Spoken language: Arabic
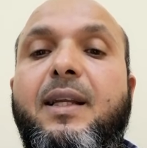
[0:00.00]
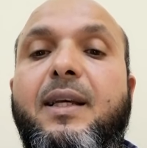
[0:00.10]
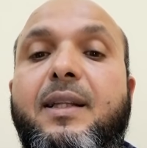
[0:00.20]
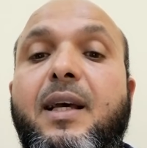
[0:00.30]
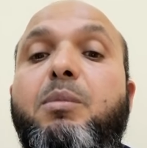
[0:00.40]

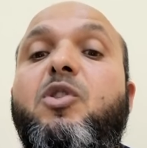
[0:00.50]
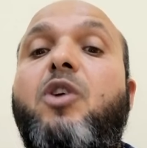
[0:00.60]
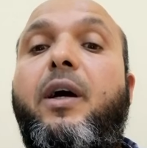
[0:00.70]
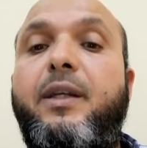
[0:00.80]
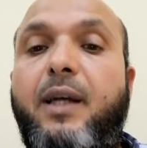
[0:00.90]
الكتاب
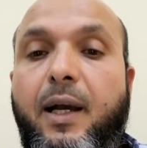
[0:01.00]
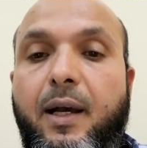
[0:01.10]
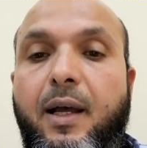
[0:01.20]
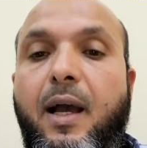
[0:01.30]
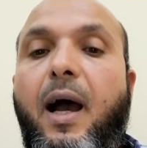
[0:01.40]

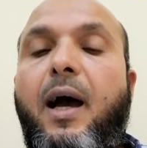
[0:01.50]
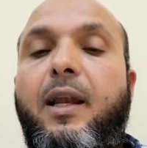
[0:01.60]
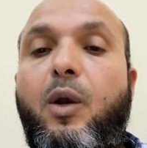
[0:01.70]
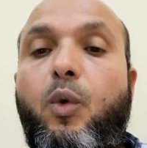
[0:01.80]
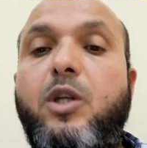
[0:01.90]
صحيحة
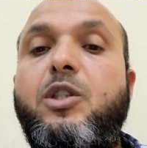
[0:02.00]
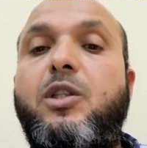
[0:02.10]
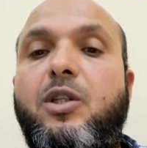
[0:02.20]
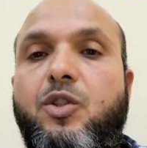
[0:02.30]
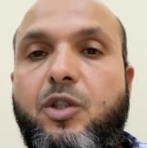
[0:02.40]
على
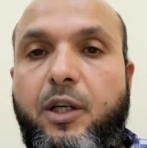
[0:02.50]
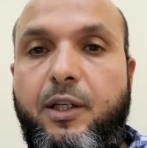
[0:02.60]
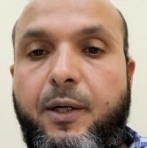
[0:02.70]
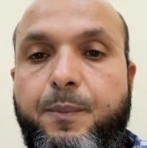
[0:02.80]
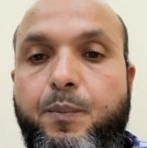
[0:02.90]
الوجه
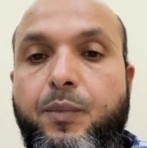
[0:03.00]
الصحيح